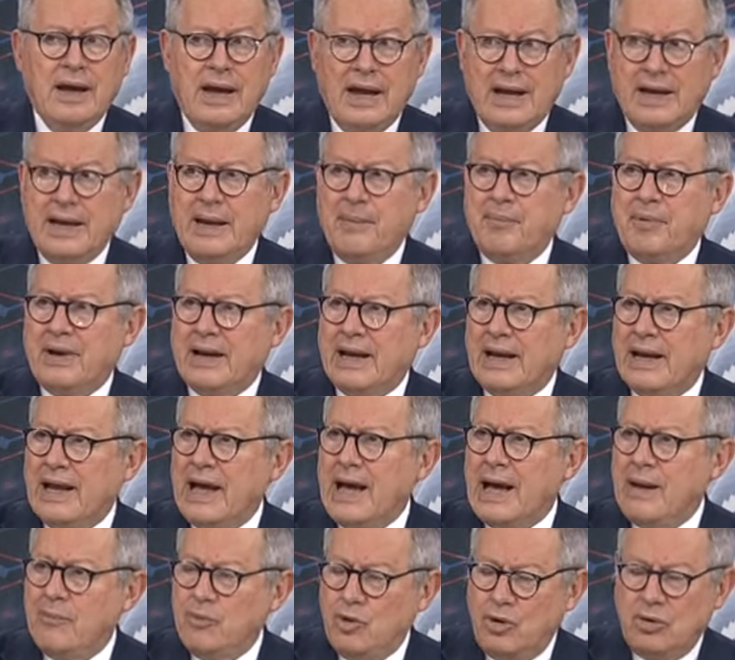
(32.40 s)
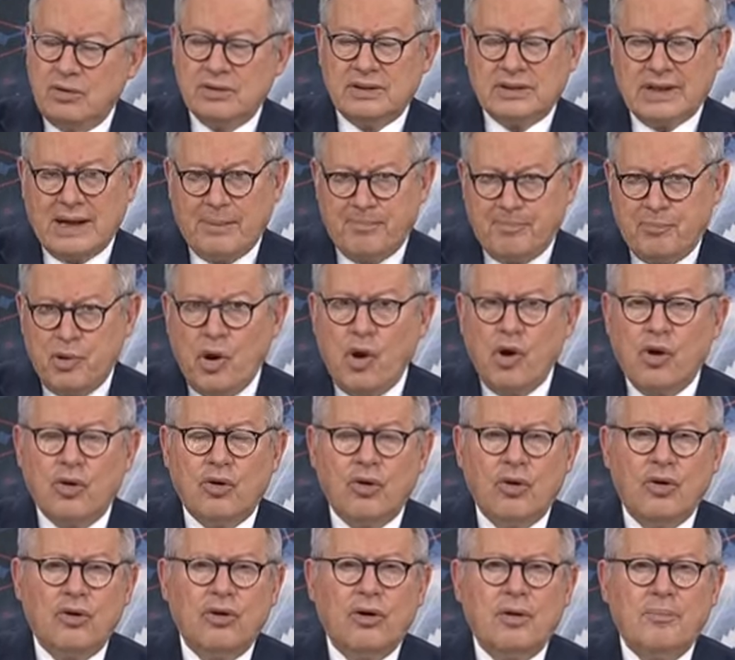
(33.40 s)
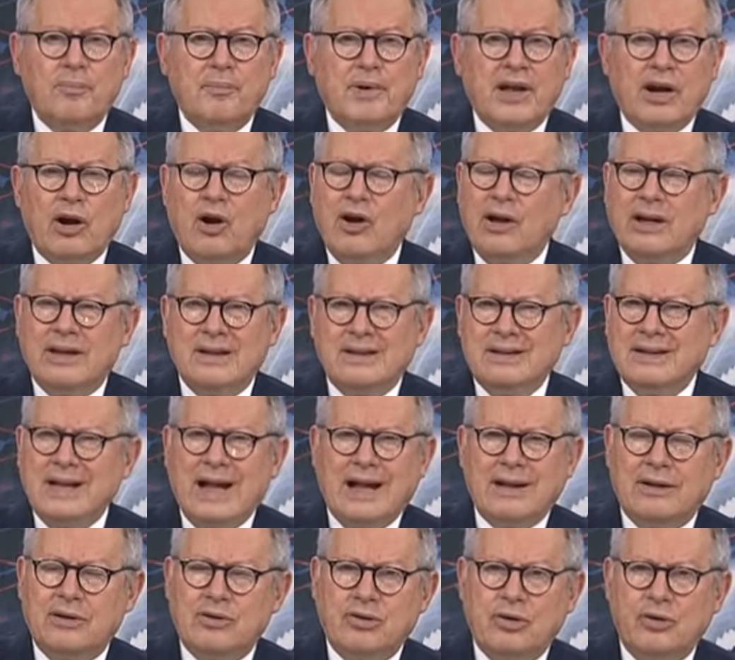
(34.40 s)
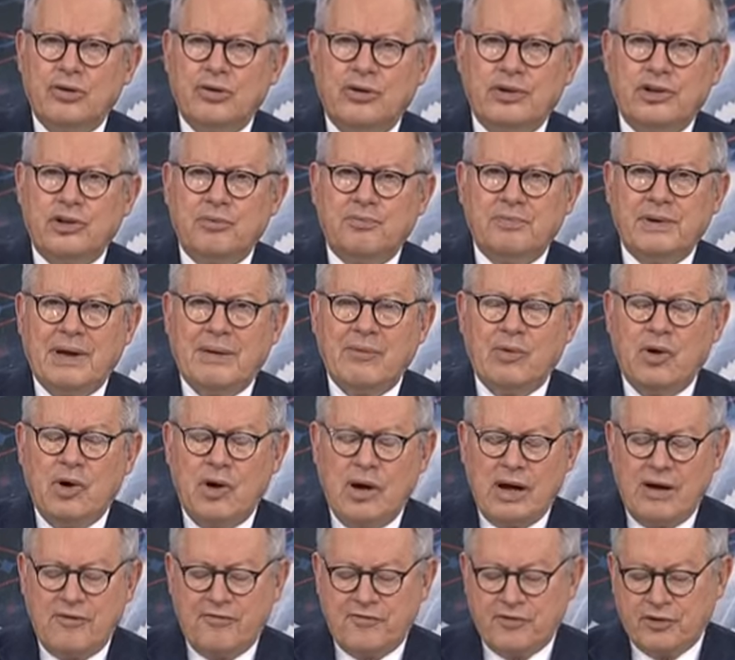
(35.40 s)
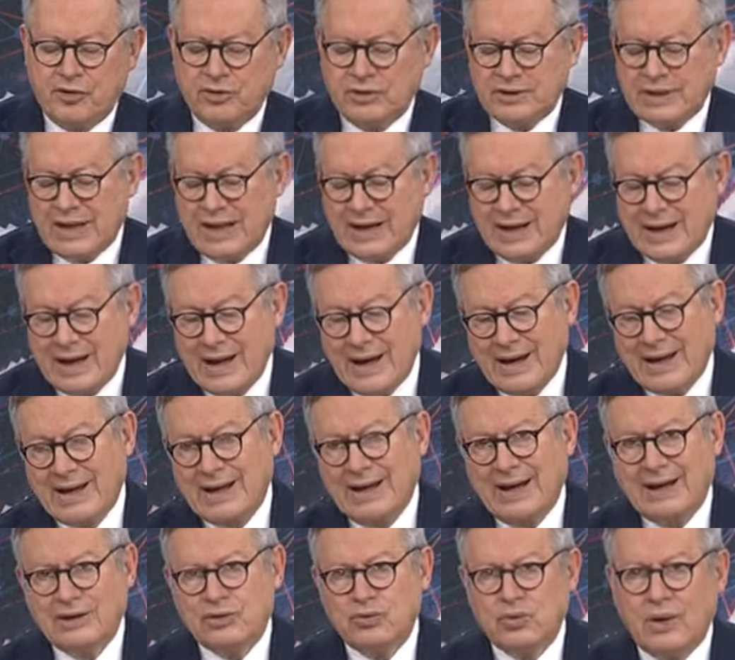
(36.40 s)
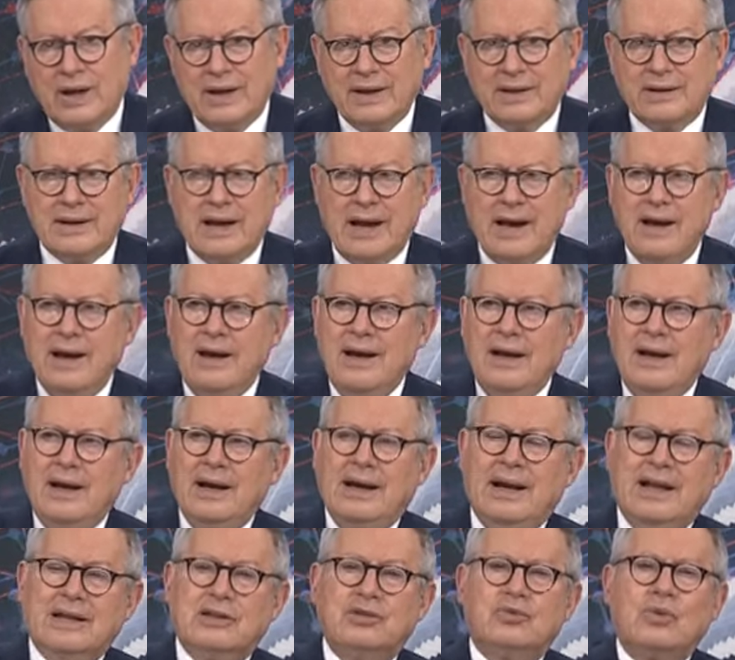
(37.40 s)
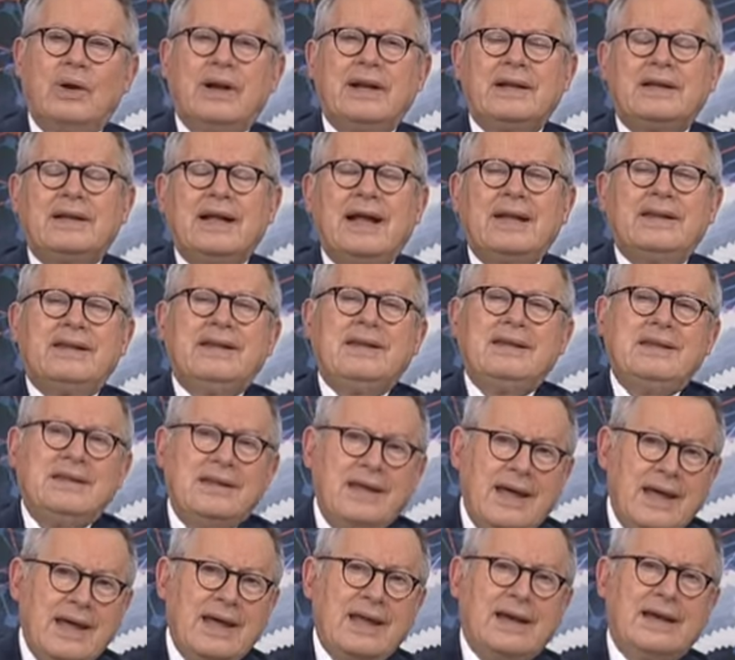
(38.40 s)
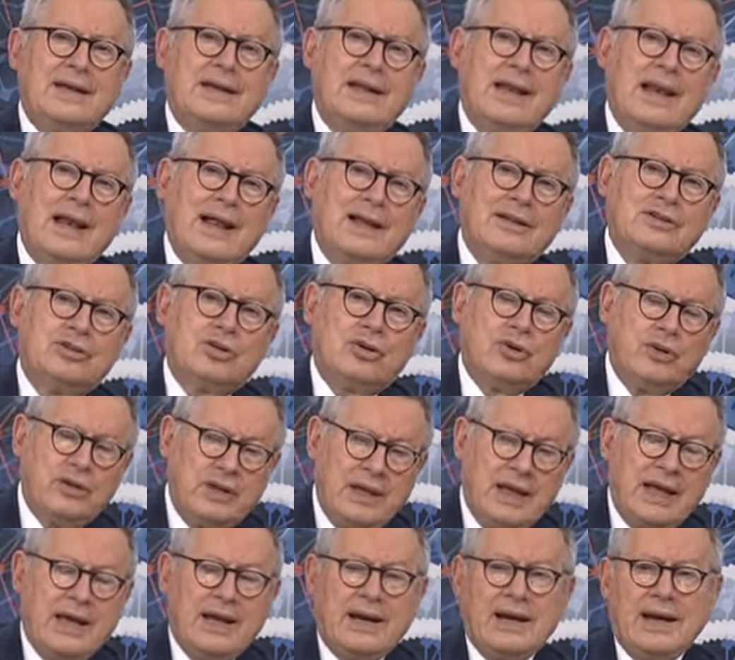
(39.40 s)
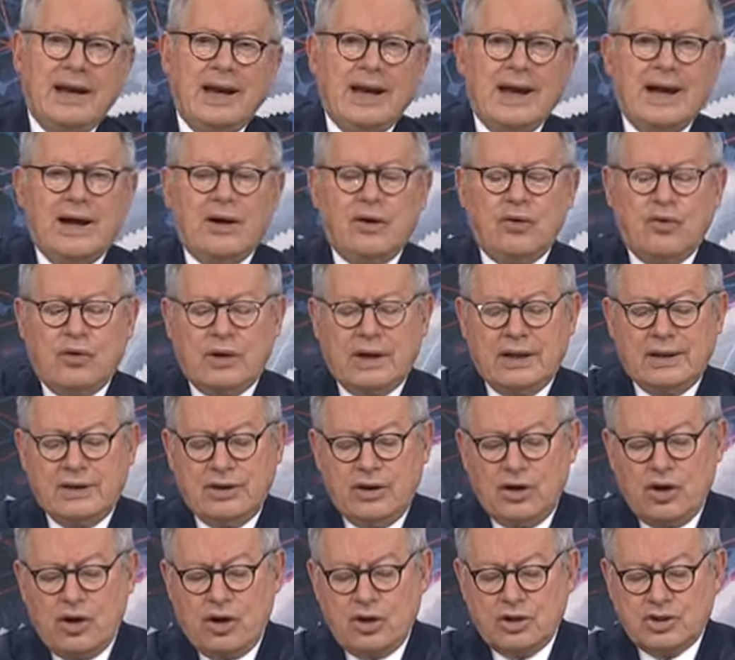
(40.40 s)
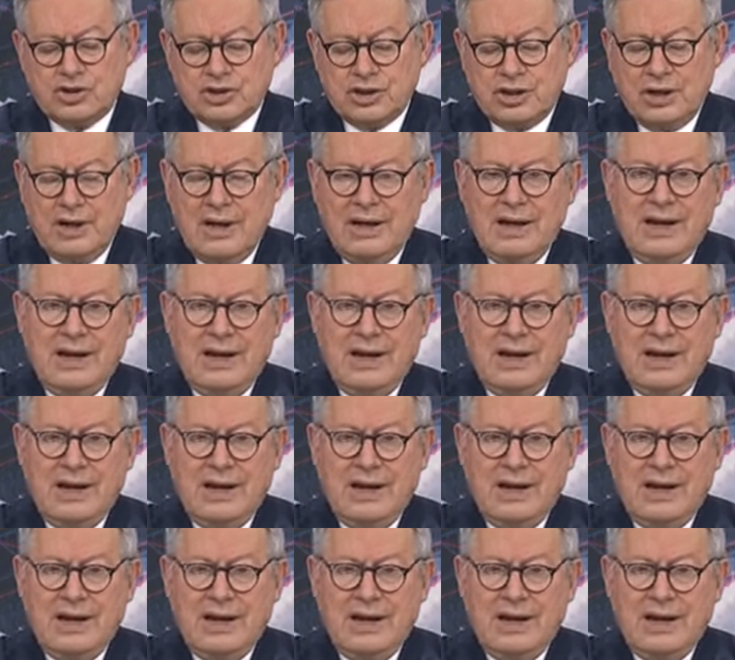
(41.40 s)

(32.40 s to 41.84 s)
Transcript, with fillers: e ne parliamo tra poco, però intanto noi dobbiamo affrontare anche l'attualità, l'attualità di ieri, dell'altro ieri e ancora di oggi